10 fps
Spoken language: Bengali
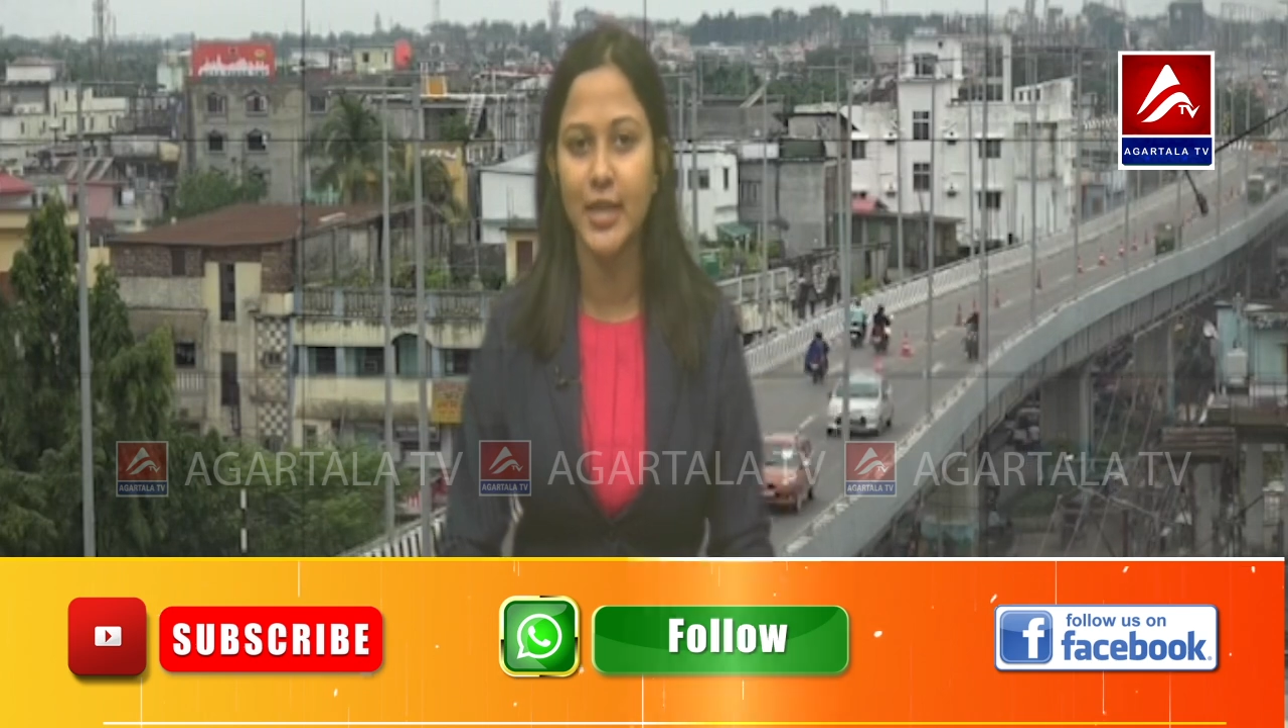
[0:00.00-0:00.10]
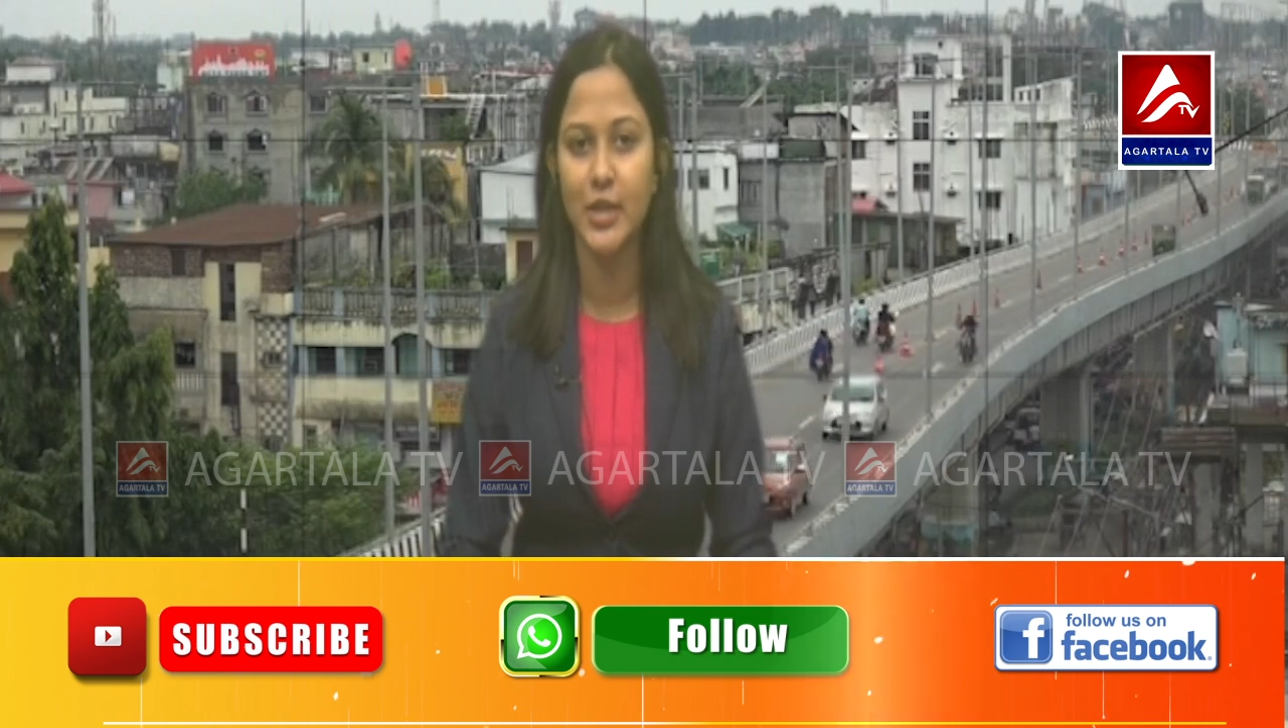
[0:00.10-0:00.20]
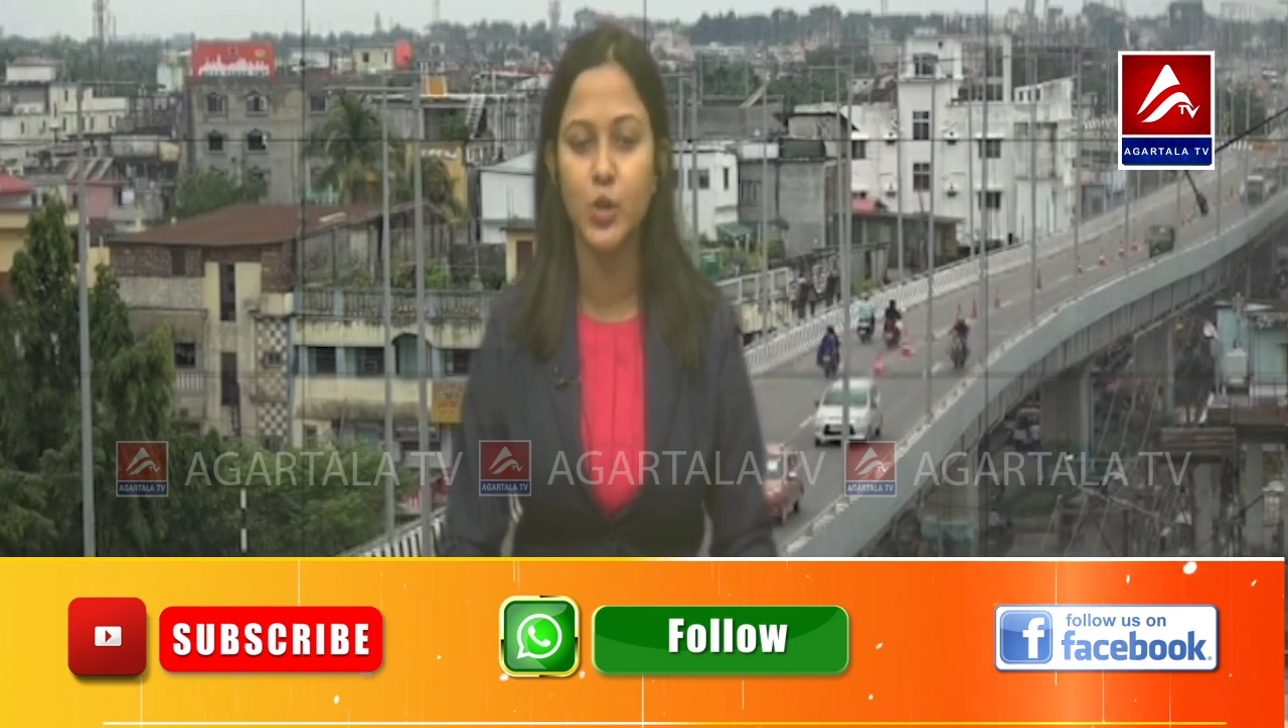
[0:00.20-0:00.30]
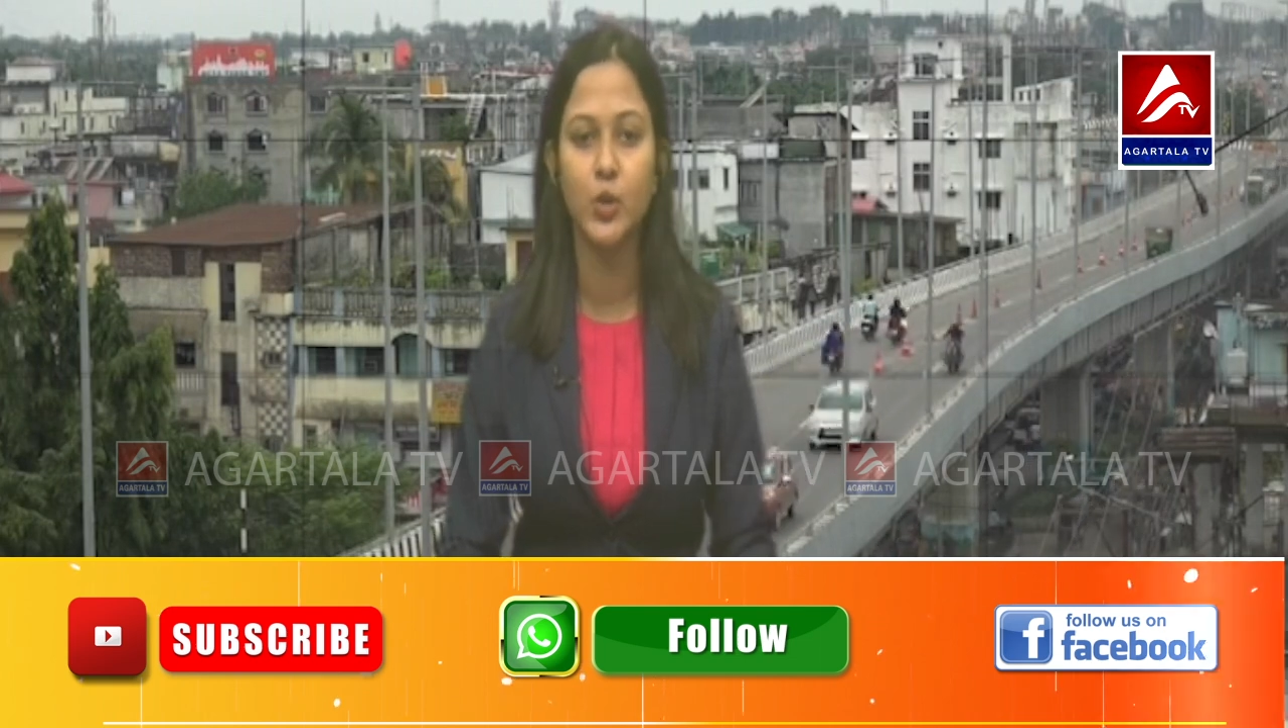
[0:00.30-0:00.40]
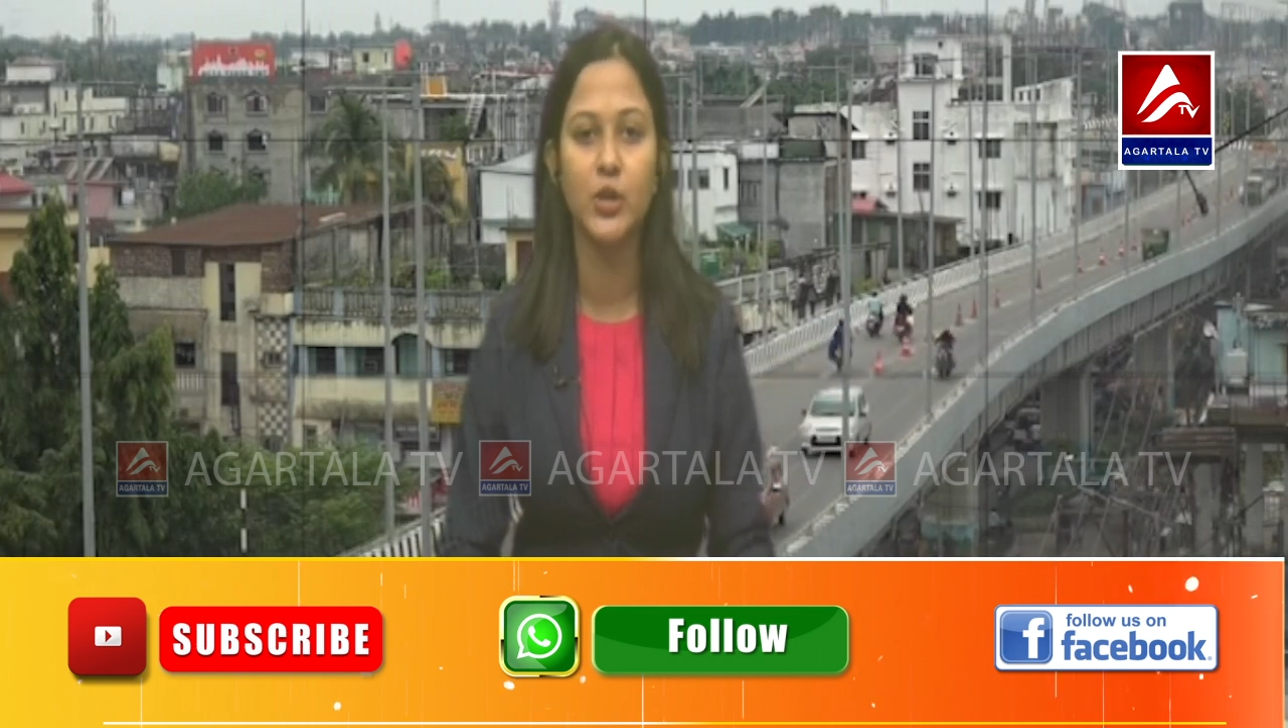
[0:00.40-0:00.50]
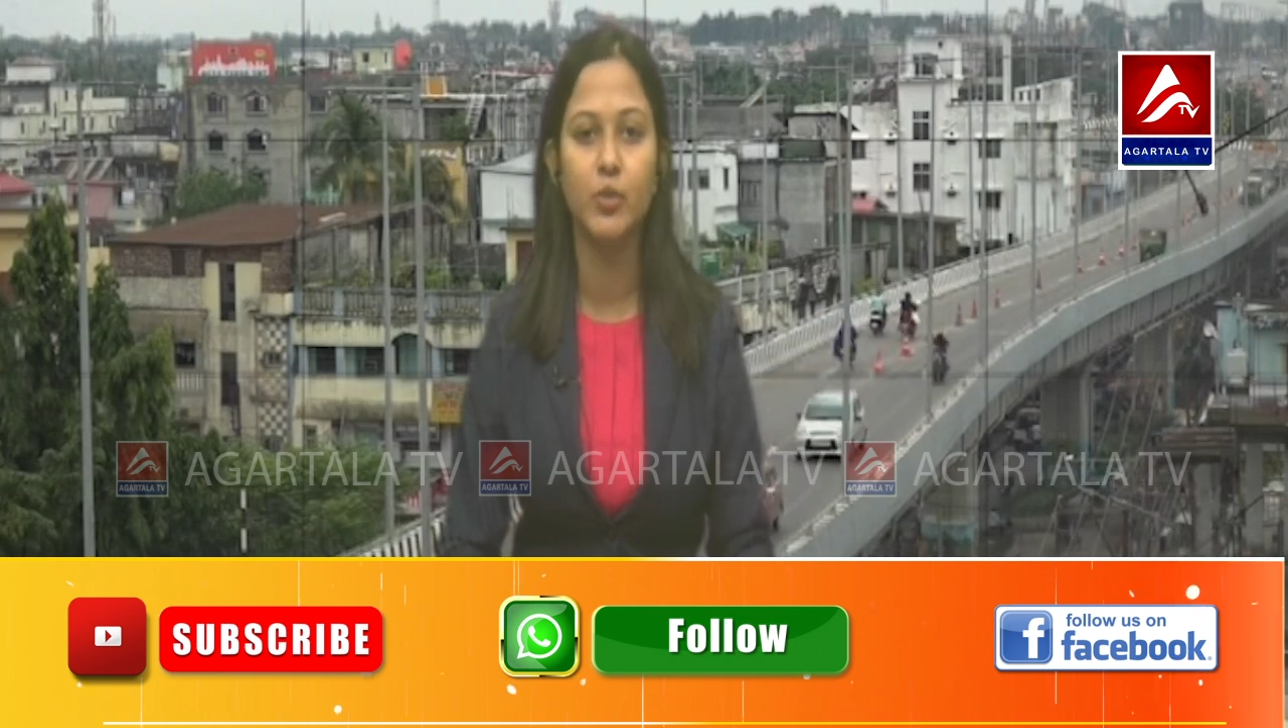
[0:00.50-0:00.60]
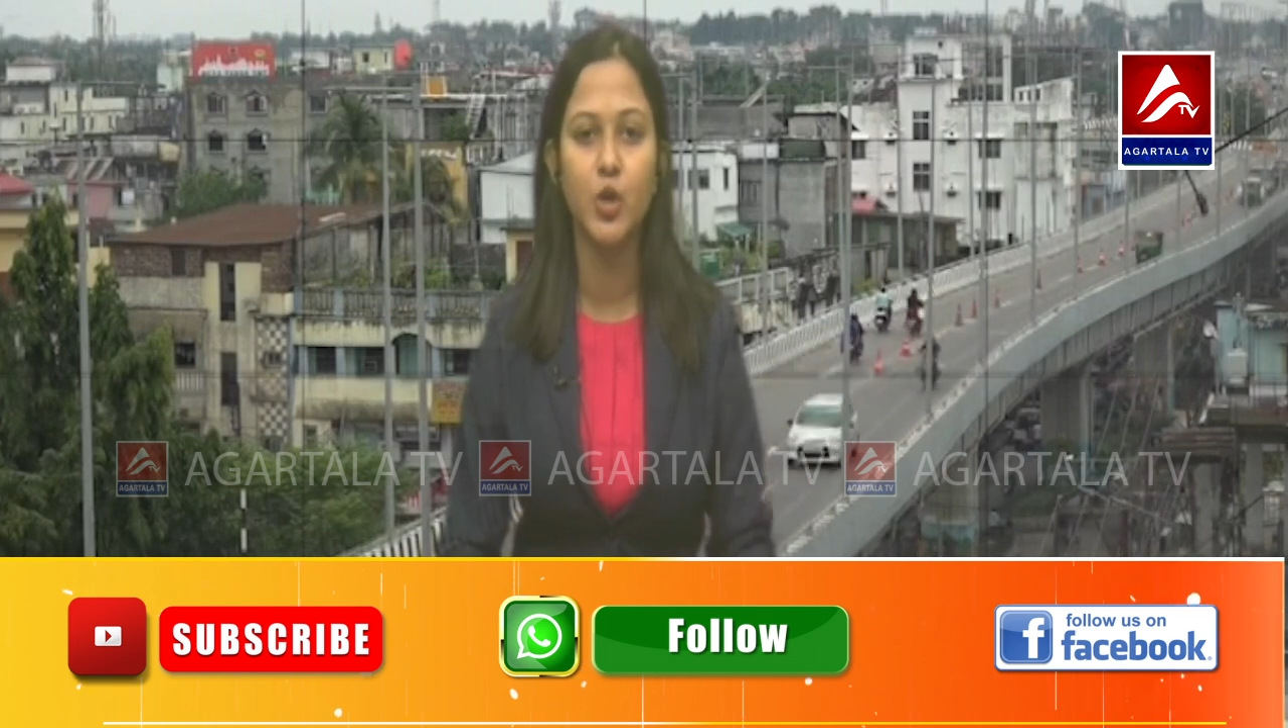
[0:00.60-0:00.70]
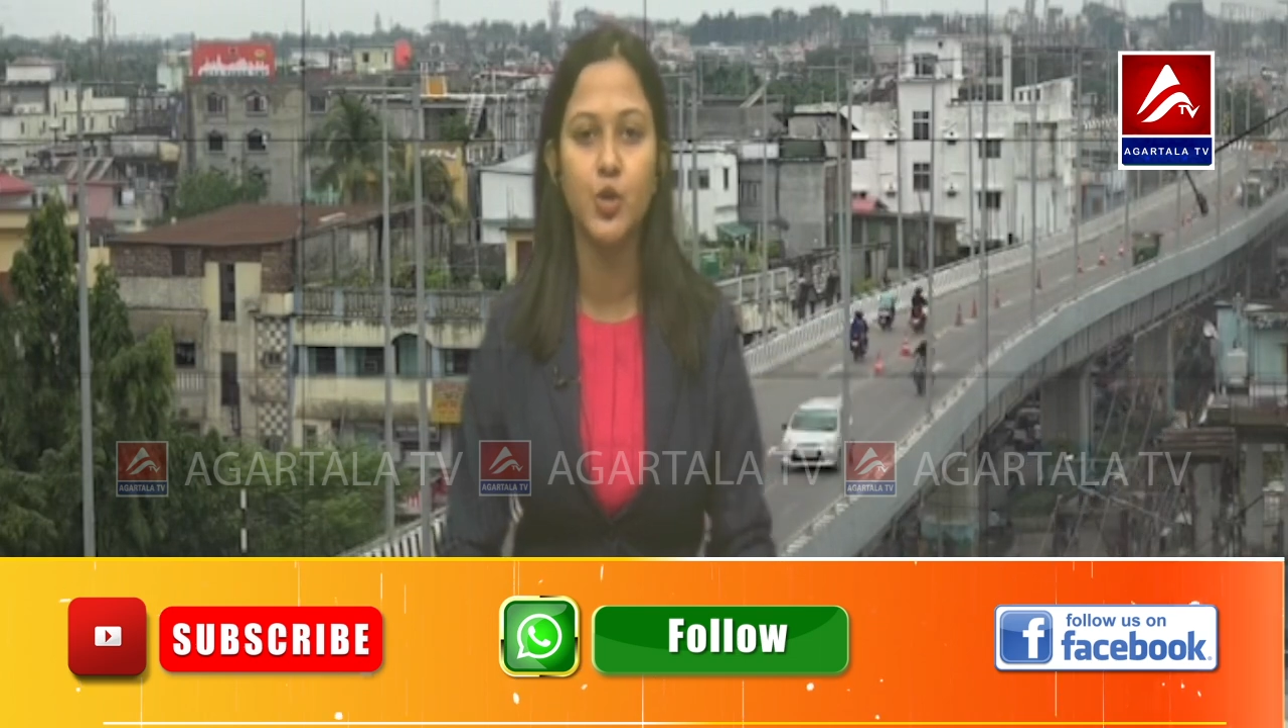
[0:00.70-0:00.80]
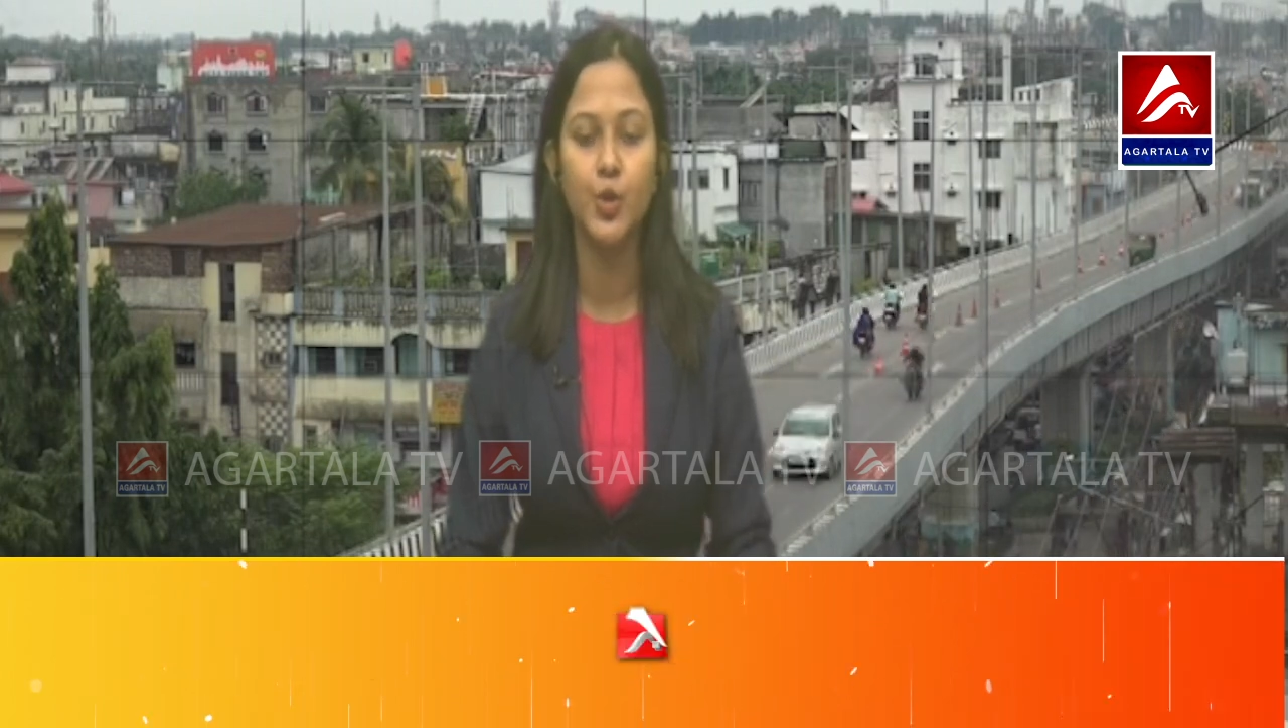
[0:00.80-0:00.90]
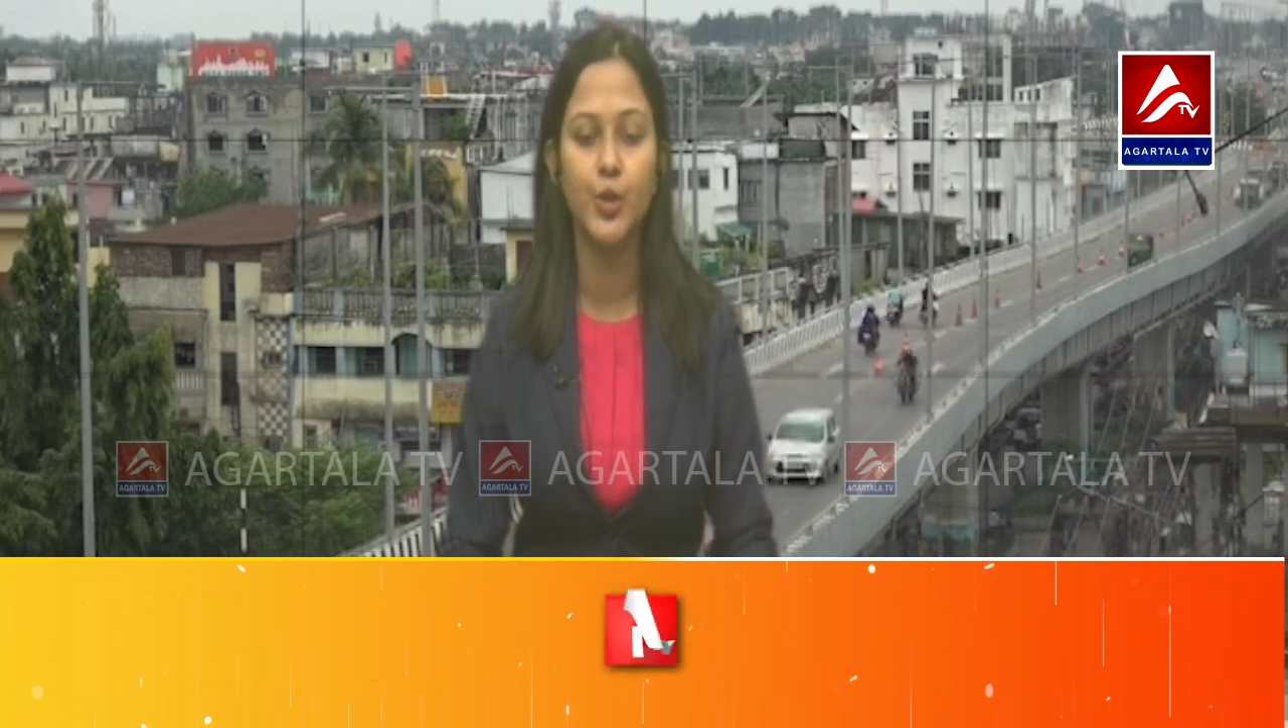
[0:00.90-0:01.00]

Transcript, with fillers: চলতি বছর